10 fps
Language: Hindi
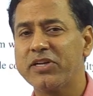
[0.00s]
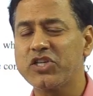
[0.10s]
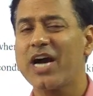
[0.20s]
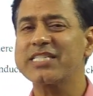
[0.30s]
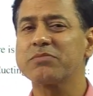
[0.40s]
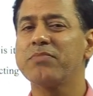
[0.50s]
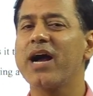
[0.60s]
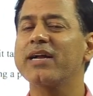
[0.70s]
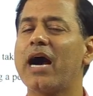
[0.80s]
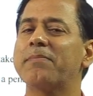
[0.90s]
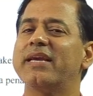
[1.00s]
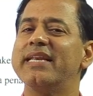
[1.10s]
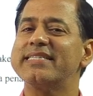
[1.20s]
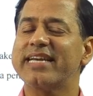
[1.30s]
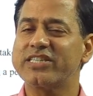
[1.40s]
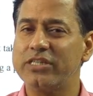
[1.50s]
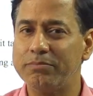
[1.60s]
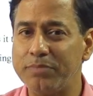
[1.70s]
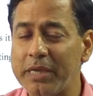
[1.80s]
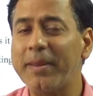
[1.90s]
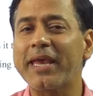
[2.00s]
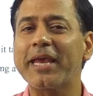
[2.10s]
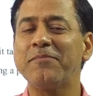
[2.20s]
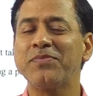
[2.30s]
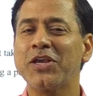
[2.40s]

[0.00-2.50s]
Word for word: 50 मार्क आपके लिए सेक्शन बी में है